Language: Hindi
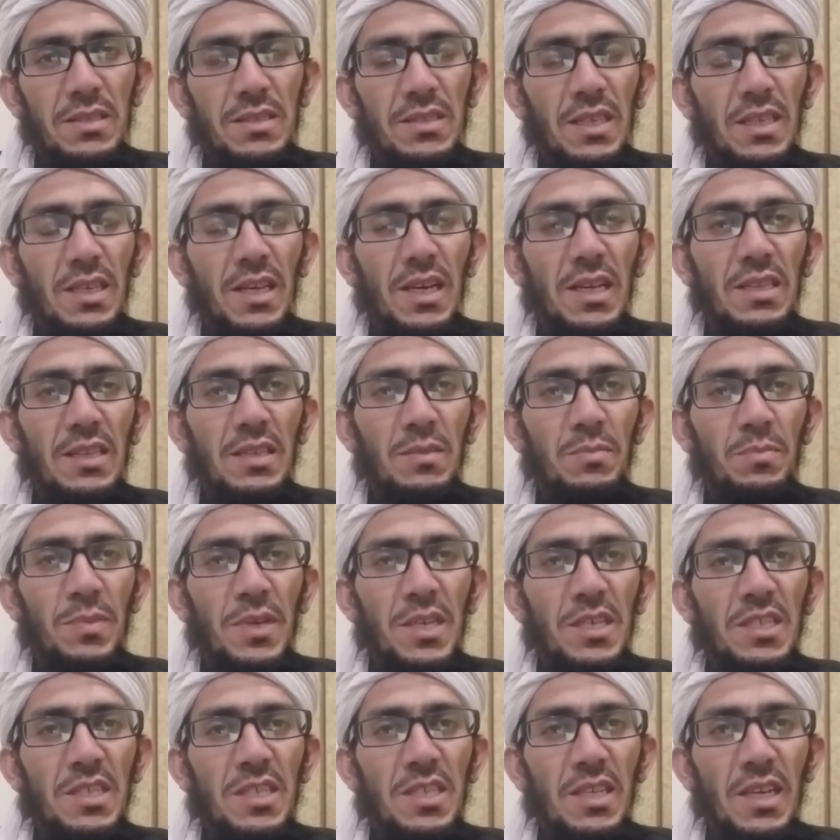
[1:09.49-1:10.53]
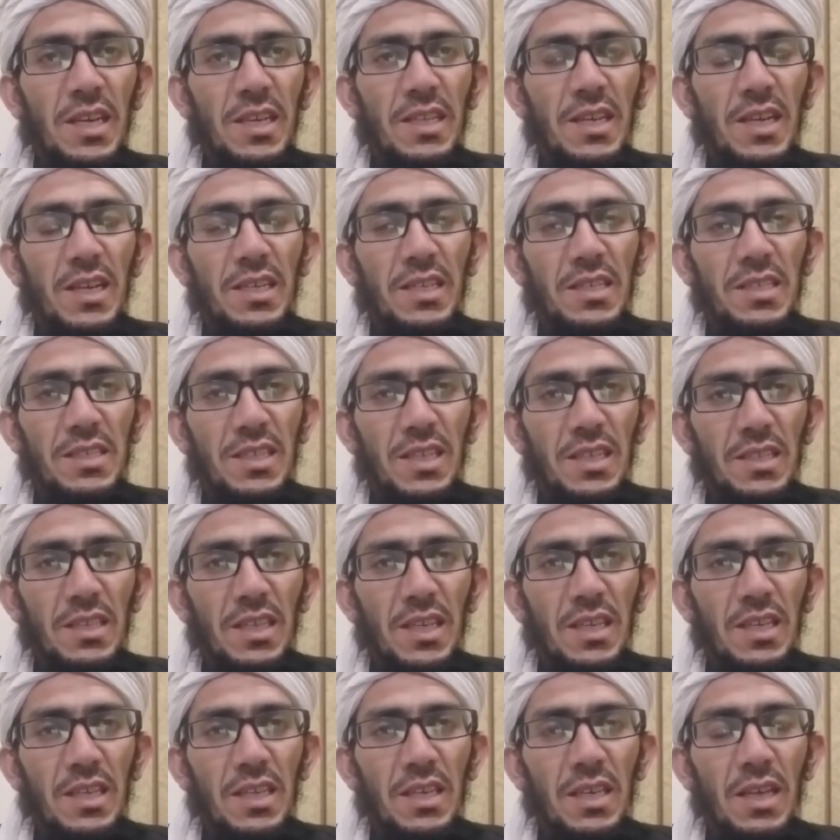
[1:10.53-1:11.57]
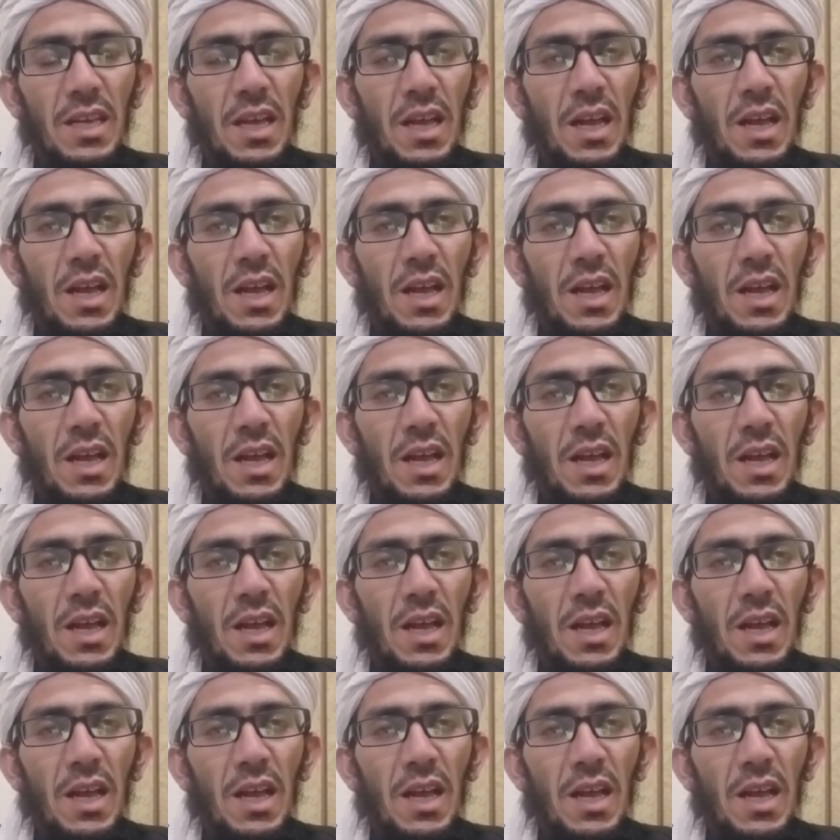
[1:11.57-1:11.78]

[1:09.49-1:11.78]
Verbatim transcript: ज़क़़त पेशगी अदा कर सकते हैं